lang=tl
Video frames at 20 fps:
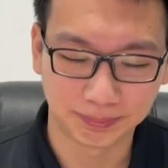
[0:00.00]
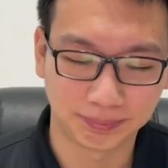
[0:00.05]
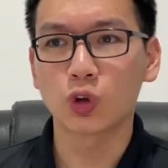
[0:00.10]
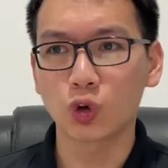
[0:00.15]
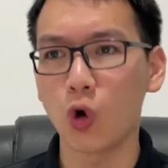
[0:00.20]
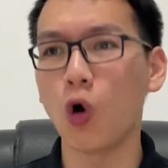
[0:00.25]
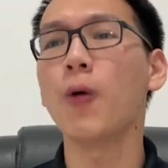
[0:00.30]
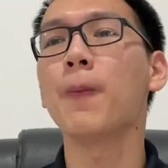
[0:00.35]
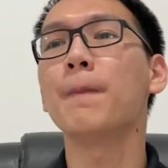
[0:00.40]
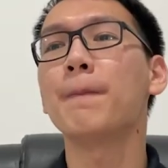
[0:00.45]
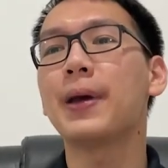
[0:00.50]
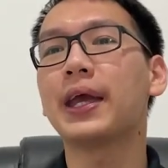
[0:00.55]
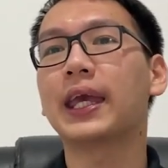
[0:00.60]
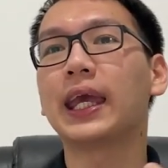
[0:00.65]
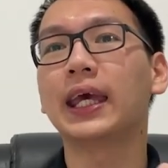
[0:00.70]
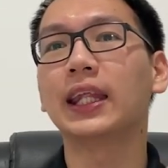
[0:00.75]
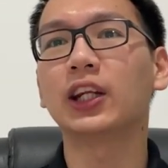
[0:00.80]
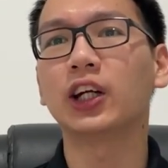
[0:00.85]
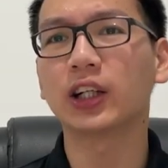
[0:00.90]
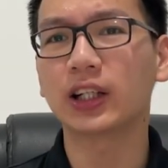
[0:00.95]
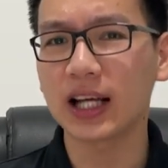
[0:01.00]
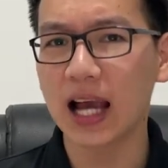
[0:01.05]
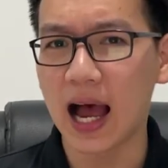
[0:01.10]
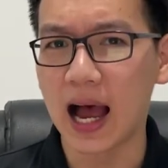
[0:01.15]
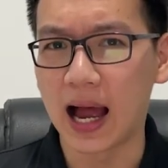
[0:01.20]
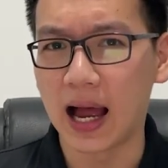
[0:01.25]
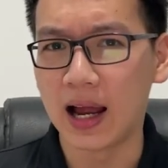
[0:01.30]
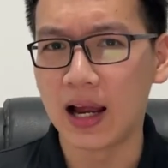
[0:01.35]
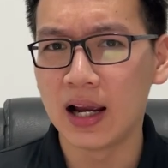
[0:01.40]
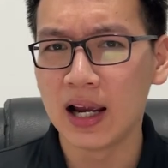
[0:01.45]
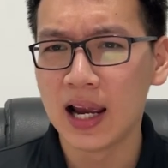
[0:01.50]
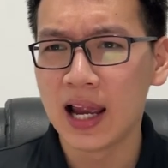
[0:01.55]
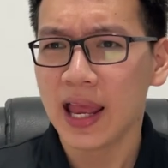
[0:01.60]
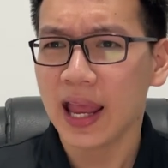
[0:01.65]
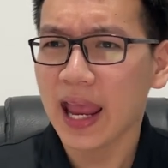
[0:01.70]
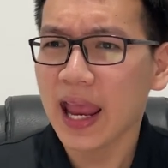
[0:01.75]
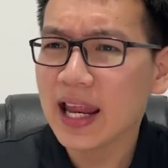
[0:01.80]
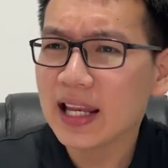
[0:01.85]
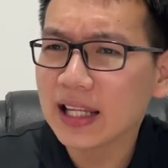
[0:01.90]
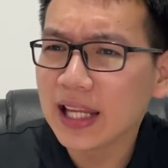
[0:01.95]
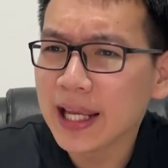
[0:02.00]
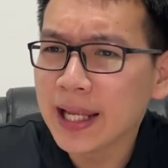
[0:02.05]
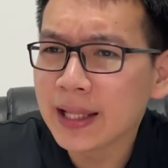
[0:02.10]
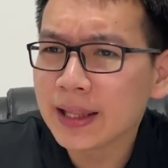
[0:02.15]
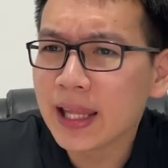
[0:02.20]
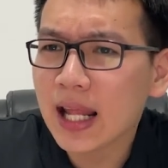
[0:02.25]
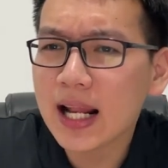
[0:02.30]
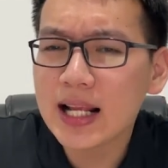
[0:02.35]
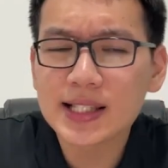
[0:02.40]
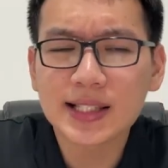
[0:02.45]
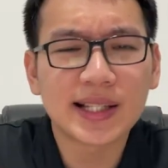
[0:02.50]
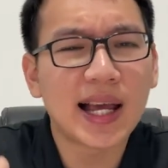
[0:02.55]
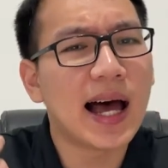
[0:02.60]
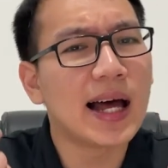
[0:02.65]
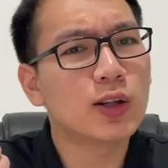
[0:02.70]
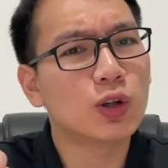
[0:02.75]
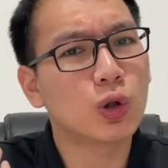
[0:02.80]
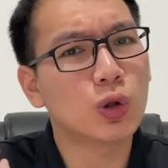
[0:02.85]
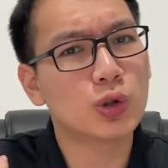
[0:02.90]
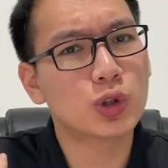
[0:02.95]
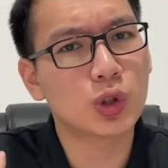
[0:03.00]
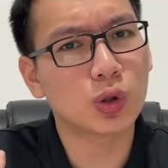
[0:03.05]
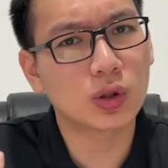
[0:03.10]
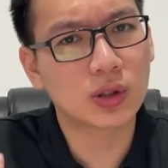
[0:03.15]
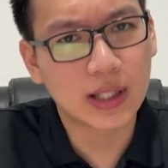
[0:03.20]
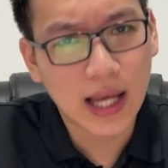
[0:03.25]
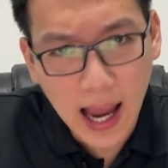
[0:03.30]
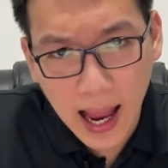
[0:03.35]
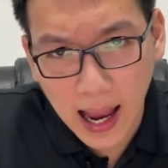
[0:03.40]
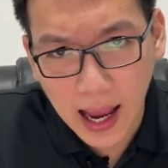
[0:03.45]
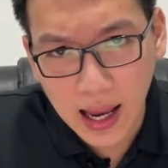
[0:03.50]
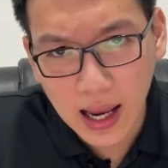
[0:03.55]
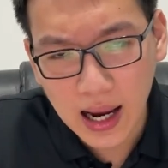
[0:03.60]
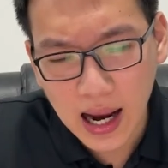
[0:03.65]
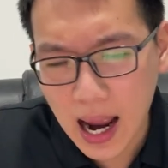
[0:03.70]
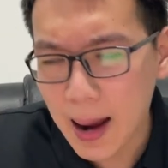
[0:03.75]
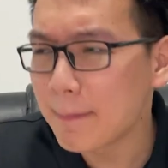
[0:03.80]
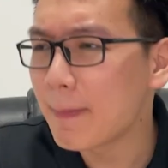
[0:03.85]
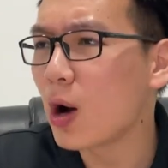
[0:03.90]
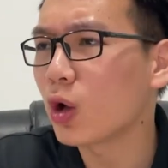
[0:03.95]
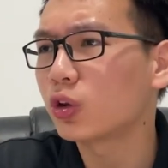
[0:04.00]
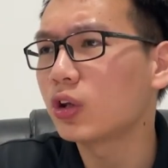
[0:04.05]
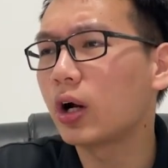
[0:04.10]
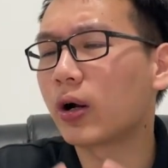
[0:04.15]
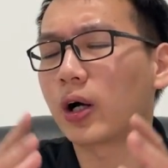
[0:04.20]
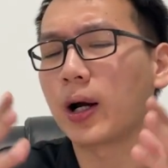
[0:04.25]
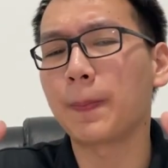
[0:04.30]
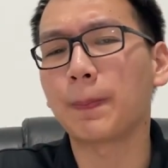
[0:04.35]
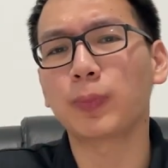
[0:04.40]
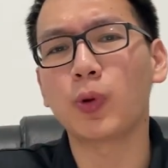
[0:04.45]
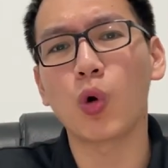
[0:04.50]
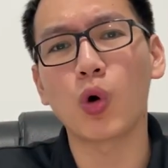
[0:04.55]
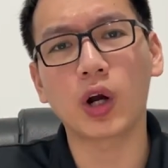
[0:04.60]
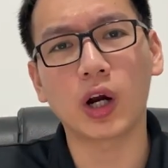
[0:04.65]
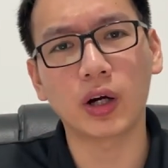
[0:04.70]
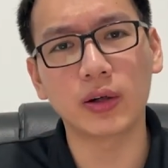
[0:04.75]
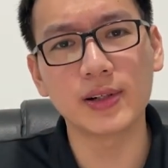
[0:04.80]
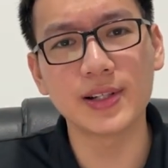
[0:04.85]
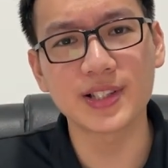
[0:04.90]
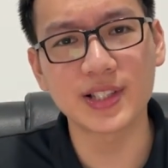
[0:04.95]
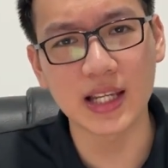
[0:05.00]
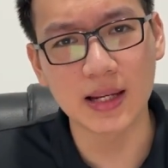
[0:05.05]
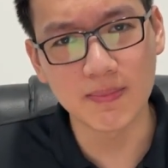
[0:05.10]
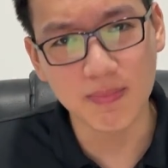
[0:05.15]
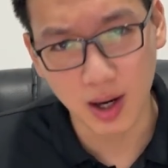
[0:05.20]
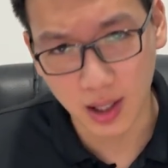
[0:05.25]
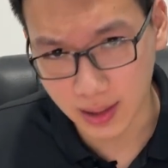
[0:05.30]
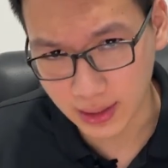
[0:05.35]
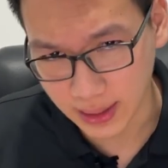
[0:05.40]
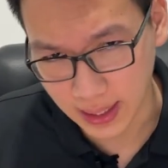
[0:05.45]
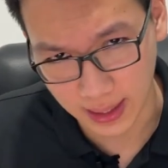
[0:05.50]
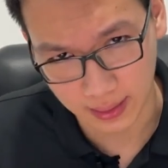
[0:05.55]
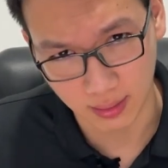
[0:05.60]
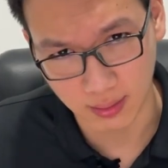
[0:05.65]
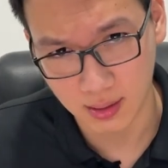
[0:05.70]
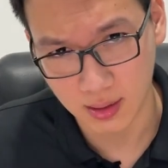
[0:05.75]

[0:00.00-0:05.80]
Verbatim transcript: kung beginner ka and interesado jud ka about the cryptocurrency market